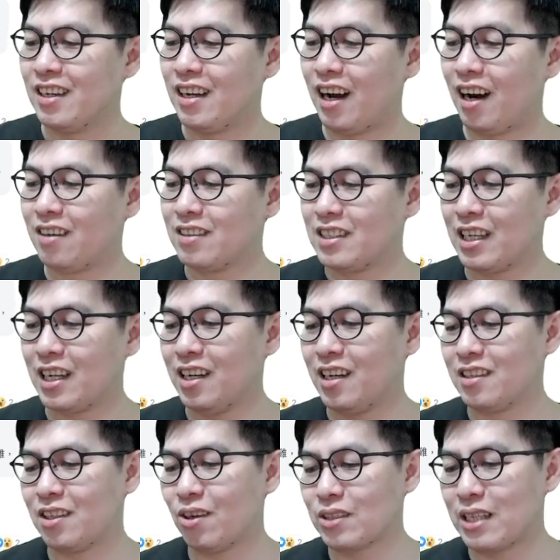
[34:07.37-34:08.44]
好，这
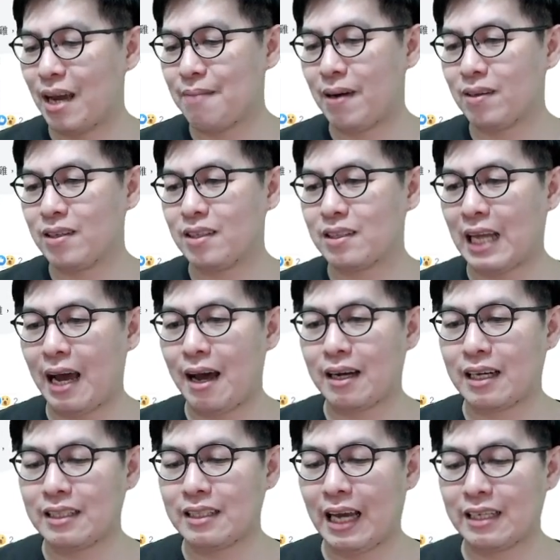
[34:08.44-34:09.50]
个斗柴猫呢，它
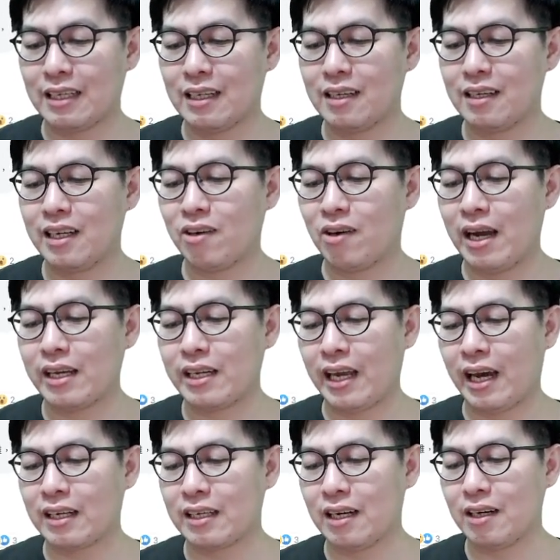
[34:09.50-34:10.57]
跟它的另外
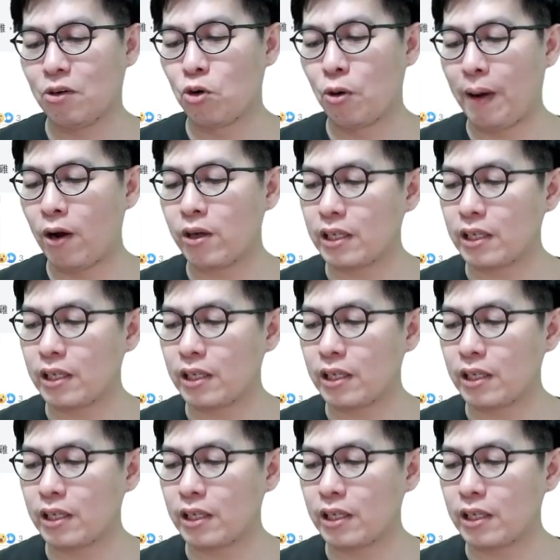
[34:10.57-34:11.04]
两个伙伴，哦，